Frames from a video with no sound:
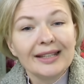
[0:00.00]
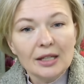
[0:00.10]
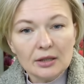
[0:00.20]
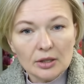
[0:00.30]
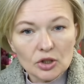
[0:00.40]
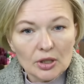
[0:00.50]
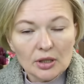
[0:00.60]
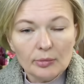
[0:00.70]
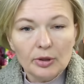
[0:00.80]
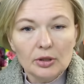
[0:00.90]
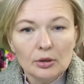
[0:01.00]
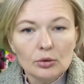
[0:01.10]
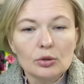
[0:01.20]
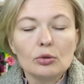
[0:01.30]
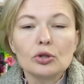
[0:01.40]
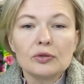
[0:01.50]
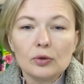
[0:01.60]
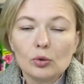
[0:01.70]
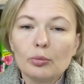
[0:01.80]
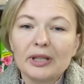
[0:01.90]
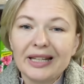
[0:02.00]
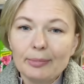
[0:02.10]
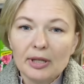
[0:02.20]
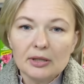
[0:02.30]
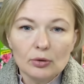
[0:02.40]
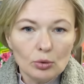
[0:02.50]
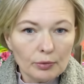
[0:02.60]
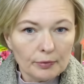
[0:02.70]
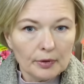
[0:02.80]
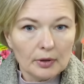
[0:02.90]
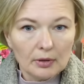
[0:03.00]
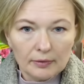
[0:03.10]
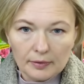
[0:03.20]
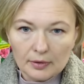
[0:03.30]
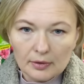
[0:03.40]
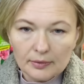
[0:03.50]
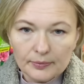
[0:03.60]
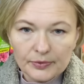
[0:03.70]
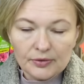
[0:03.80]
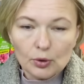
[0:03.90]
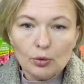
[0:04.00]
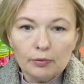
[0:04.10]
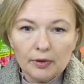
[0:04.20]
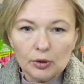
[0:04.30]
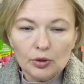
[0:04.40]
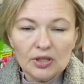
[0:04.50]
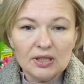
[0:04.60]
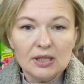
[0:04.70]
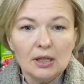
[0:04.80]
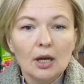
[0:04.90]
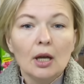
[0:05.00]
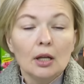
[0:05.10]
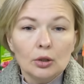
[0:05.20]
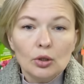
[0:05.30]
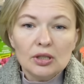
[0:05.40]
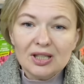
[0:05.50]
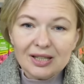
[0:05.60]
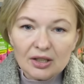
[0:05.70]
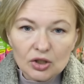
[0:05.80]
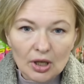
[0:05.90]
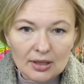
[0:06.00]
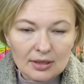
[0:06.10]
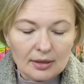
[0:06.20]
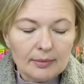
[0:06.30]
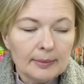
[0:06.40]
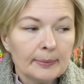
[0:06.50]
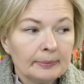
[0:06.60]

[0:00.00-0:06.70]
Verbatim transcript: Некоторые чайные гибридные розы тоже цветут по 3-5 цветов, э, в, э, цветков в одной кисти. Но это не так часто.